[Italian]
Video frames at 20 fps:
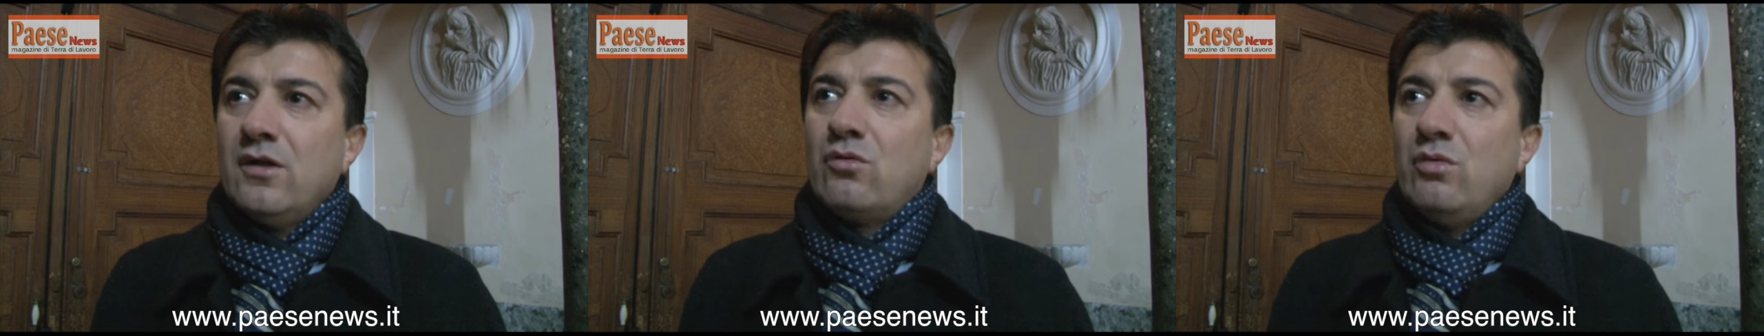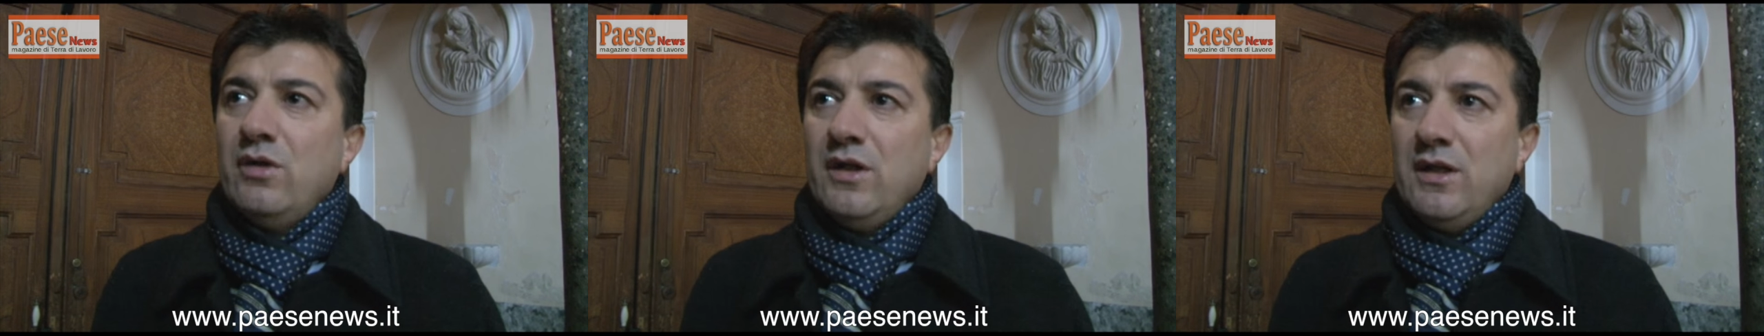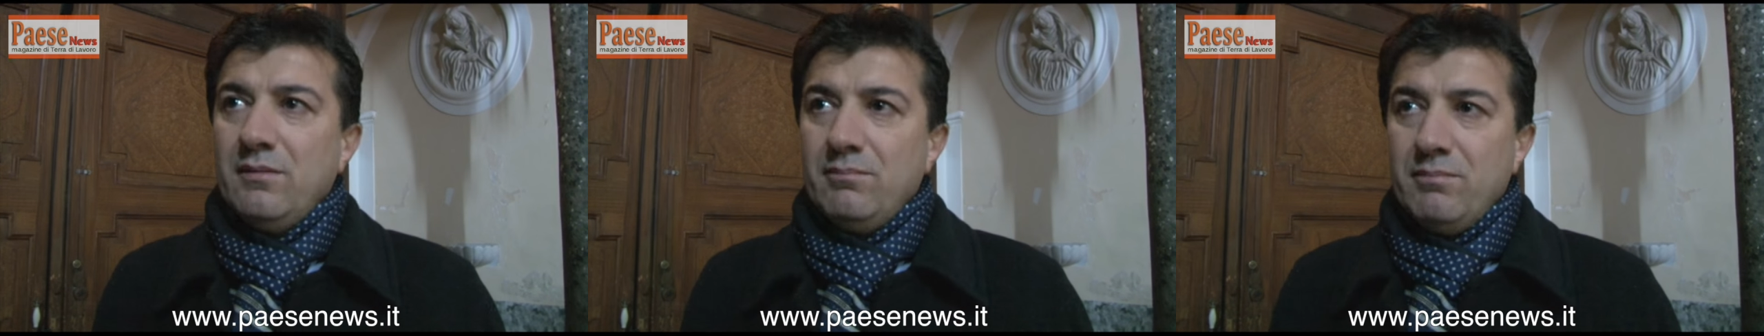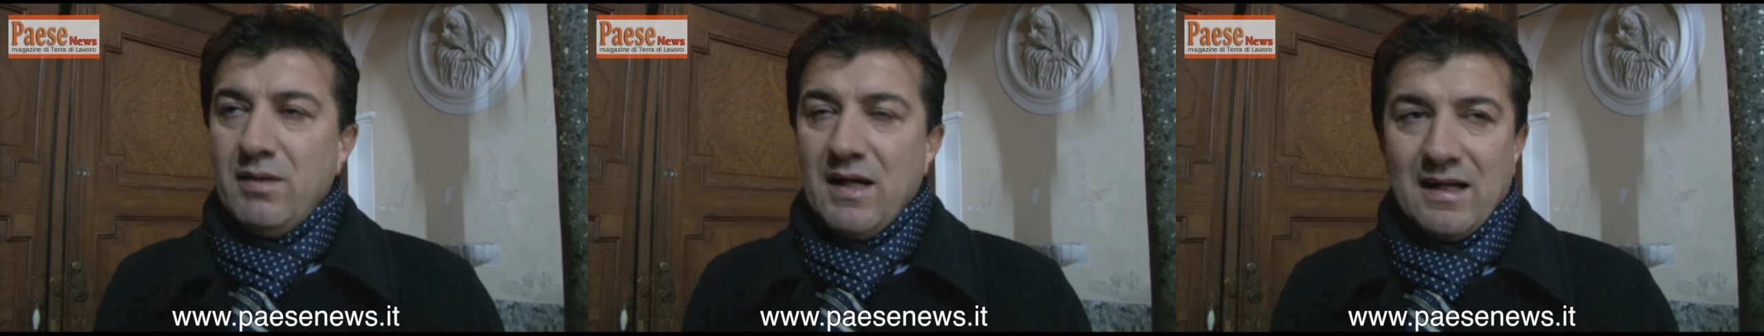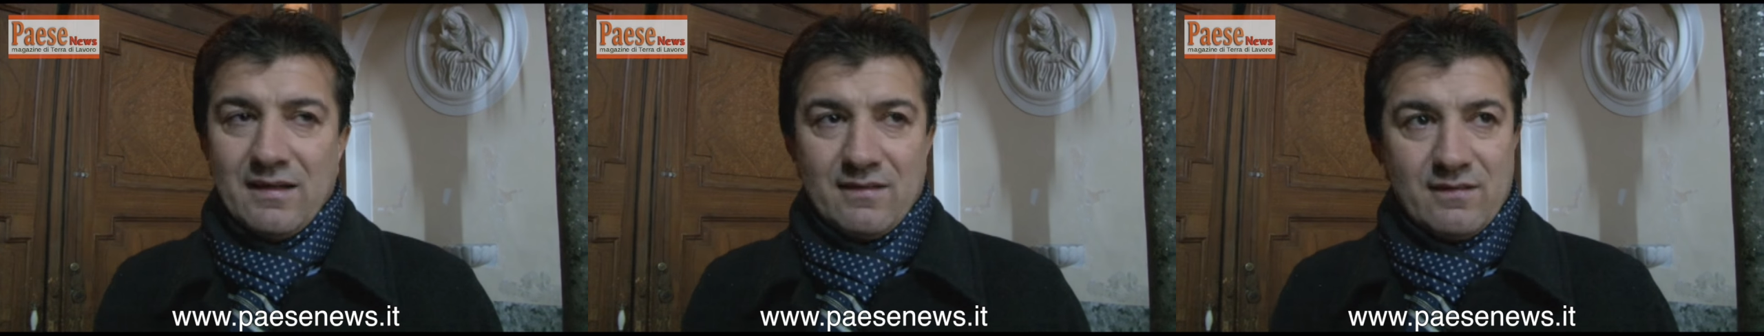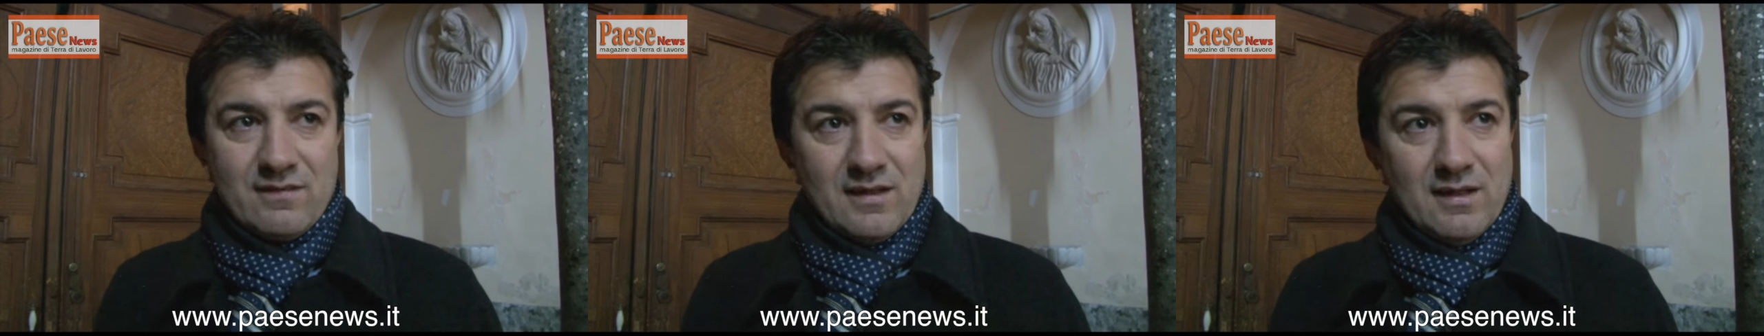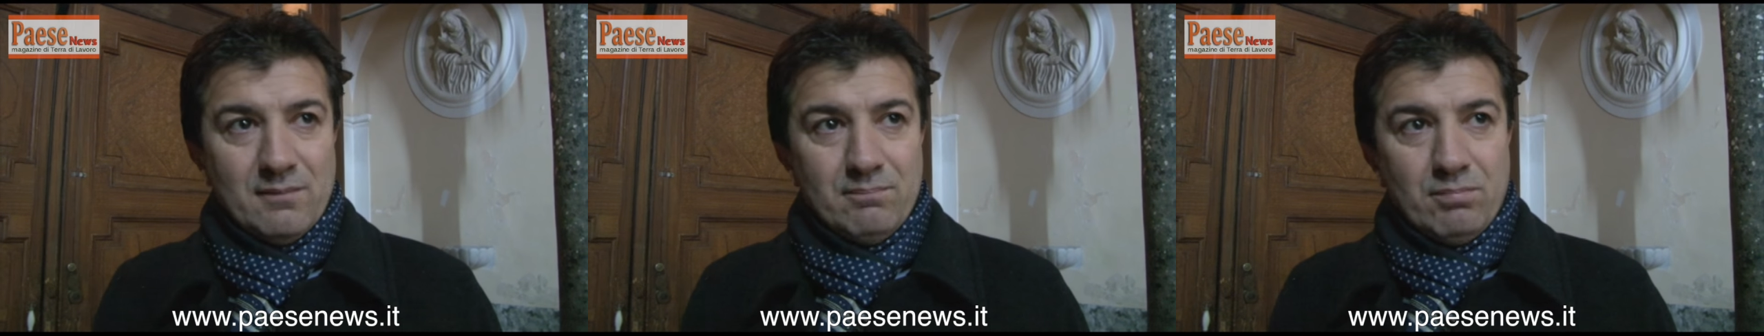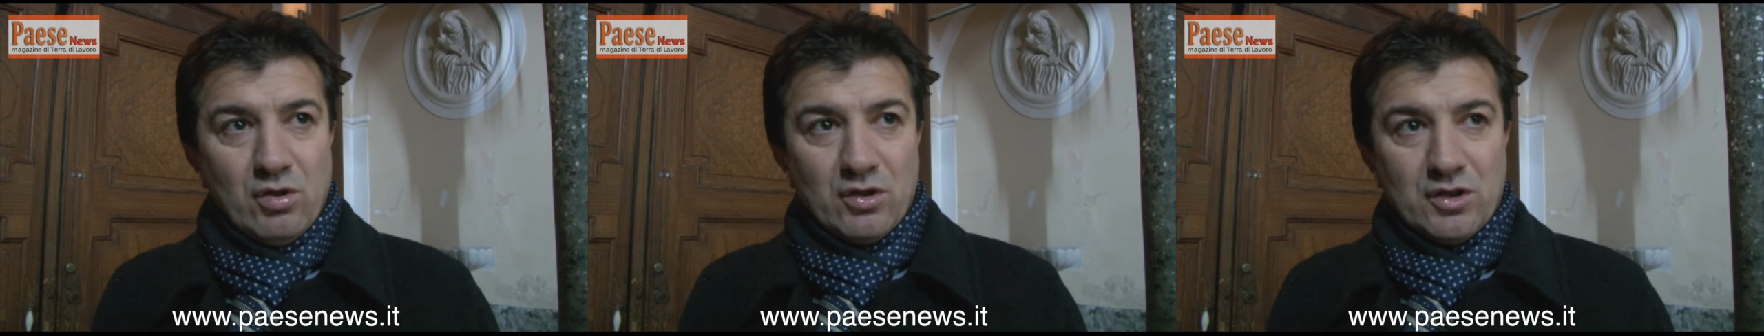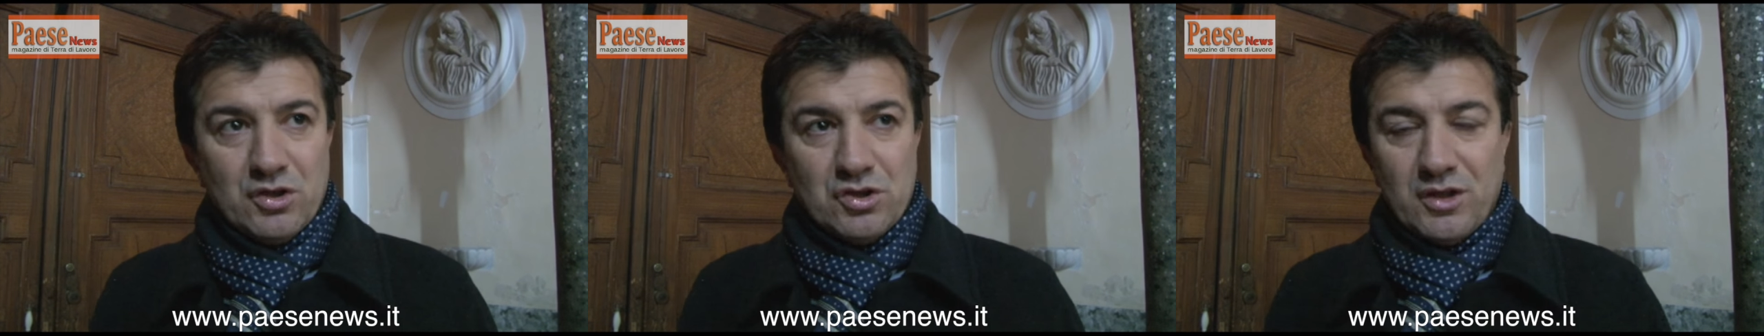qui in piazza a pochi